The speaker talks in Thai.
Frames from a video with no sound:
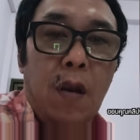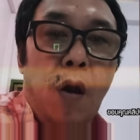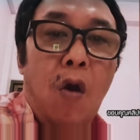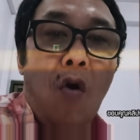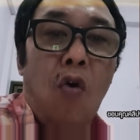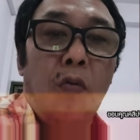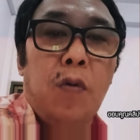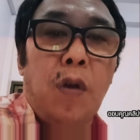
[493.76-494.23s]

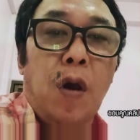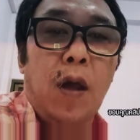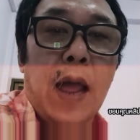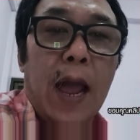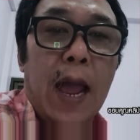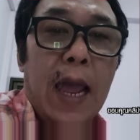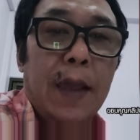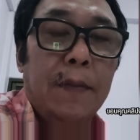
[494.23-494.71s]
ร้องห่มร้อง
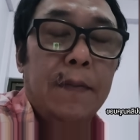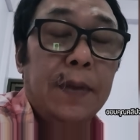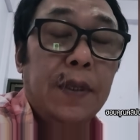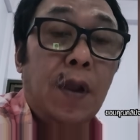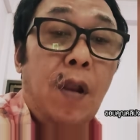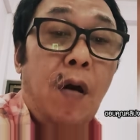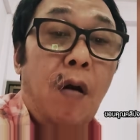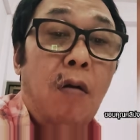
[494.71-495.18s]
ไห้
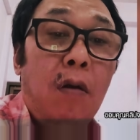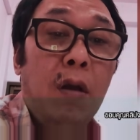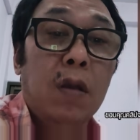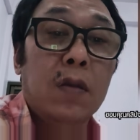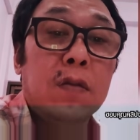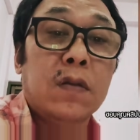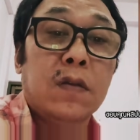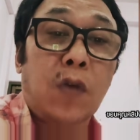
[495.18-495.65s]
ร้อง
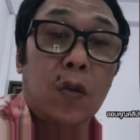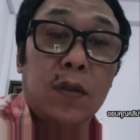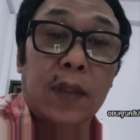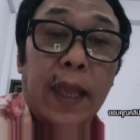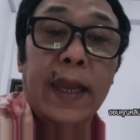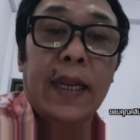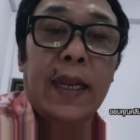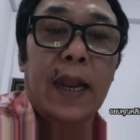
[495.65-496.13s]

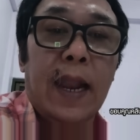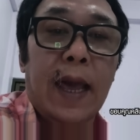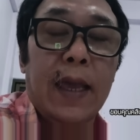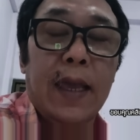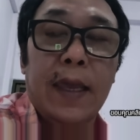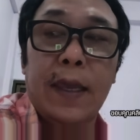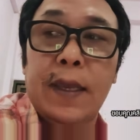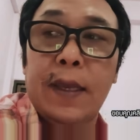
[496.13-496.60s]
อะไร